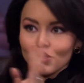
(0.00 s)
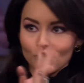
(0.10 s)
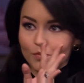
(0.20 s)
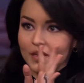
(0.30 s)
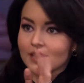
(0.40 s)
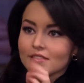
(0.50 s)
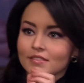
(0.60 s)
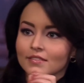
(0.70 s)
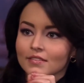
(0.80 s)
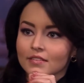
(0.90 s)
todos os
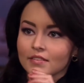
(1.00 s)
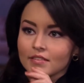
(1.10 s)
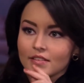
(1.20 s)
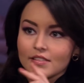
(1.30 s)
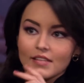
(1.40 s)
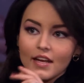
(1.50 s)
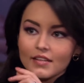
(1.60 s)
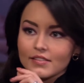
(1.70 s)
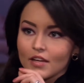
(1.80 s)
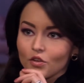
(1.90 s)
homens
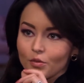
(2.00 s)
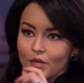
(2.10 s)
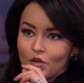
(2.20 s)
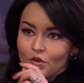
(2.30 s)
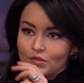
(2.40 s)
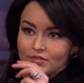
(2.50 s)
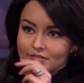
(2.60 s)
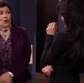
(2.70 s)
querem ficar comigo.